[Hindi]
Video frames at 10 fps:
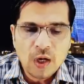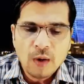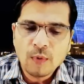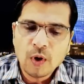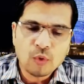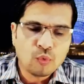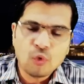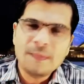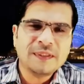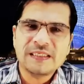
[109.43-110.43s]
कोई
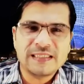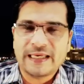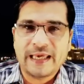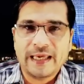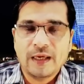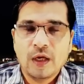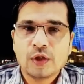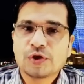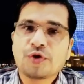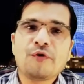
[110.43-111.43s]
भी चीज़ देखें
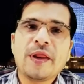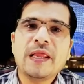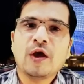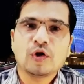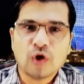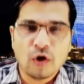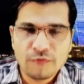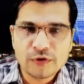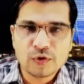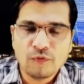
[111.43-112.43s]
जरूरी नहीं कि उसका
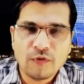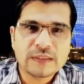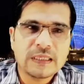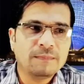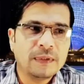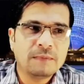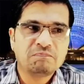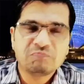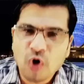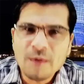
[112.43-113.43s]
ऑफिस हो फॉर एग्जाम्पल
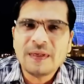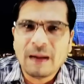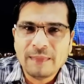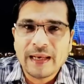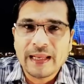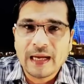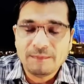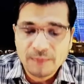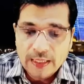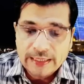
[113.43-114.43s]
कोई भी नाम ले लें
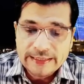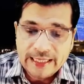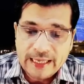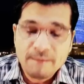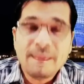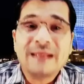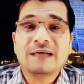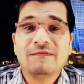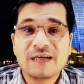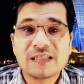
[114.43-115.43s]
आप ये
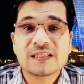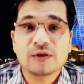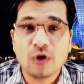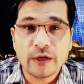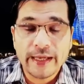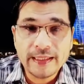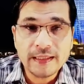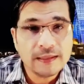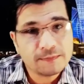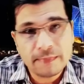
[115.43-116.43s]
मेटावर्स का दौर है ना
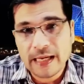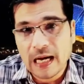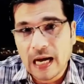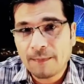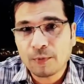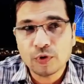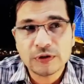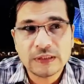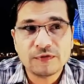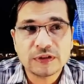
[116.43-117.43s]
इसमें आपको
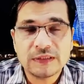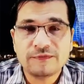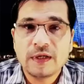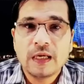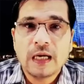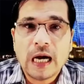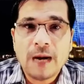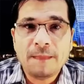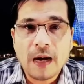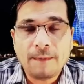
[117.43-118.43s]
सिर्फ और सिर्फ
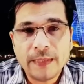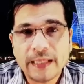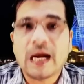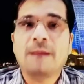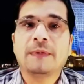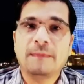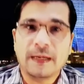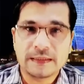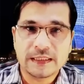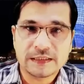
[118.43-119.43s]
आप अपने काम की
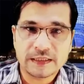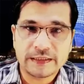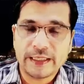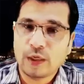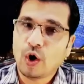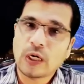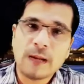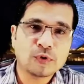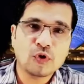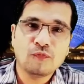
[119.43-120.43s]
बात कर सकते हैं और आप
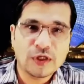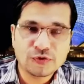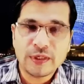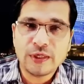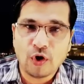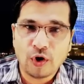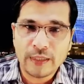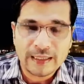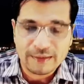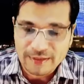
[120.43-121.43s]
उसको वर्चुअली
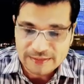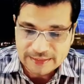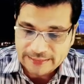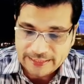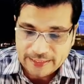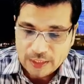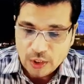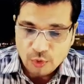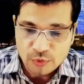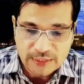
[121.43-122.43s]
ऑनलाइन करवा सकते हैं
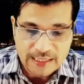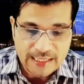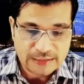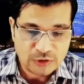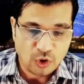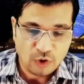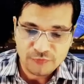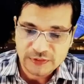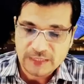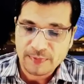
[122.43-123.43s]
उसके लिए किसी
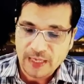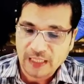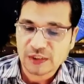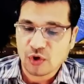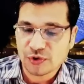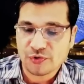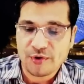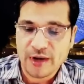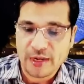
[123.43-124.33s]
ऑफिस की ब्रांच का होना ज़रूरी नहीं